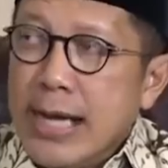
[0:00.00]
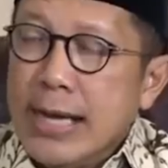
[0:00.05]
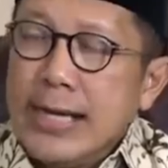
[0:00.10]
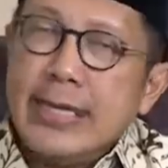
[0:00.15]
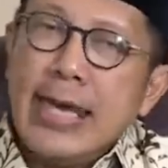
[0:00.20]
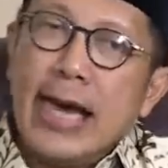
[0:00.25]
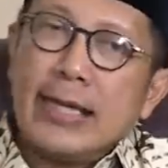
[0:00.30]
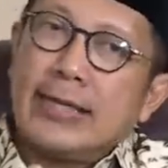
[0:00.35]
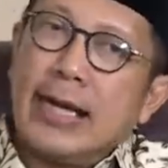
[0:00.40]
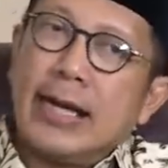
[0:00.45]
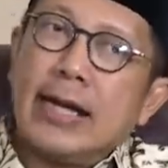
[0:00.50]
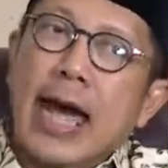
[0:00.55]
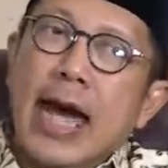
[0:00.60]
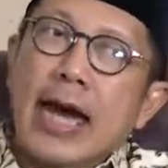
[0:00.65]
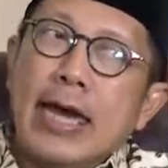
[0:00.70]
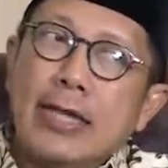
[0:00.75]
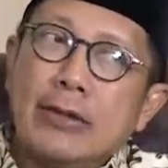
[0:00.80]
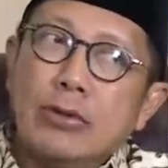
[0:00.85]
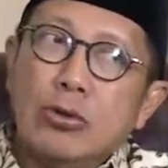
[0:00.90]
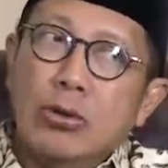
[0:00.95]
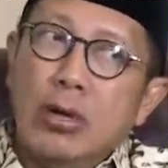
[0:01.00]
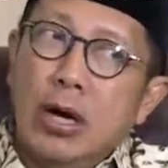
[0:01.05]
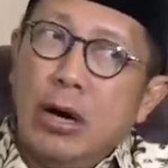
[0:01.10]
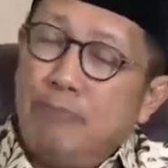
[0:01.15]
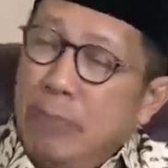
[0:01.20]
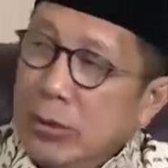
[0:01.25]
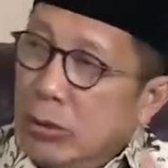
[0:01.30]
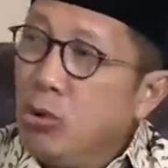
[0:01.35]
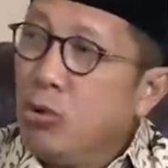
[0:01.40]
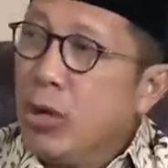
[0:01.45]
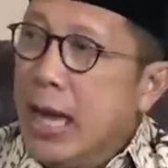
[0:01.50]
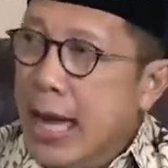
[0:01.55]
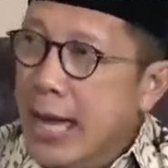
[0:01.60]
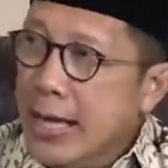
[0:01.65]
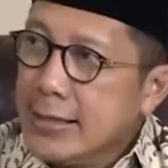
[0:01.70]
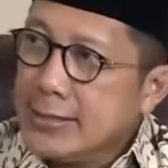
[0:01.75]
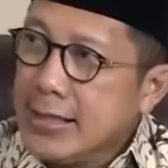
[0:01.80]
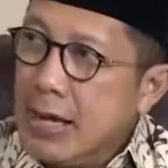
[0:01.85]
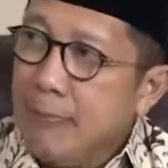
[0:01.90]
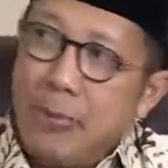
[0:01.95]
Jadi yang hmm. terkait uh,
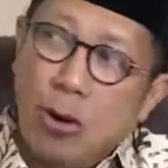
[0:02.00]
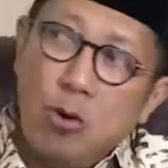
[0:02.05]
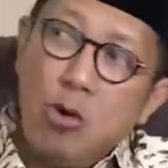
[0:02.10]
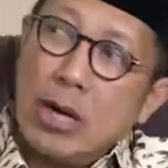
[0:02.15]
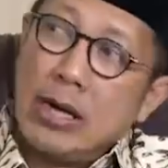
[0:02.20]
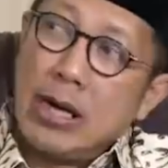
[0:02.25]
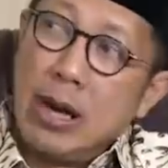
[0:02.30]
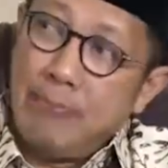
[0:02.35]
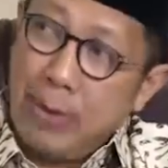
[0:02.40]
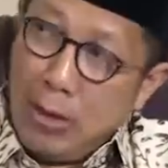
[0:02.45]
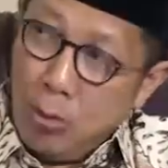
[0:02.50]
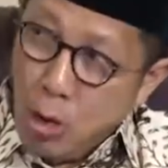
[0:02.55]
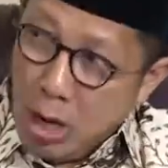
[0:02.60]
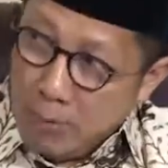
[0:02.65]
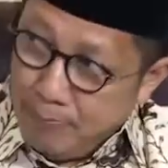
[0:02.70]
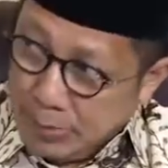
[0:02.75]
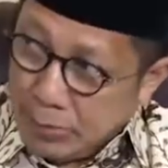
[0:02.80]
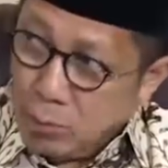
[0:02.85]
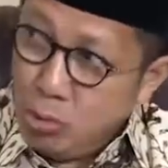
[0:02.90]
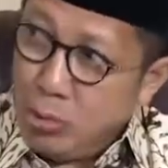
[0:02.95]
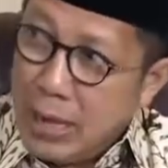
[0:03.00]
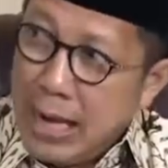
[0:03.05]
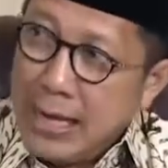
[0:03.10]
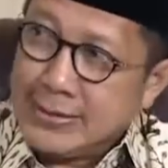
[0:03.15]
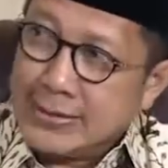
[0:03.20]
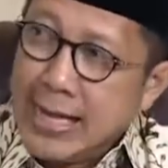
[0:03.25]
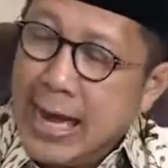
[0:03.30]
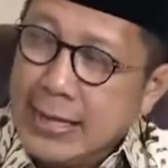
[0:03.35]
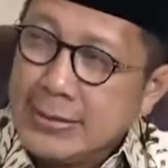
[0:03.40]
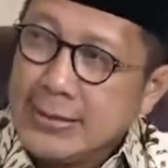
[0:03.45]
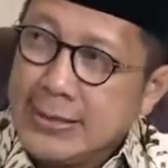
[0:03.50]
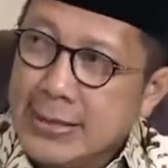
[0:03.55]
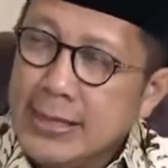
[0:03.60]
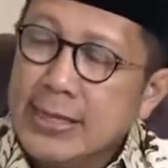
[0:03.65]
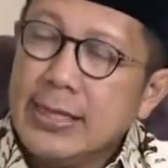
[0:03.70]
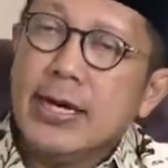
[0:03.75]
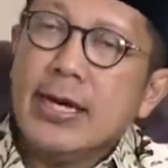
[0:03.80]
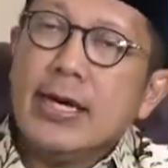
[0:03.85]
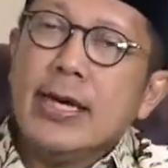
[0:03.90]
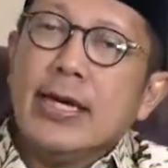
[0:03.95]
petugas keperluan-keperluan keperluan petugas
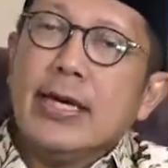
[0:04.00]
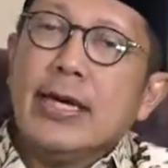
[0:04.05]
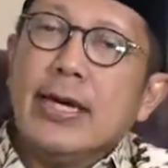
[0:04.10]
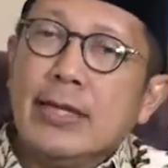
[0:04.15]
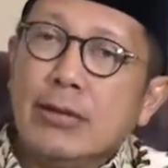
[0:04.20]
haji yeah.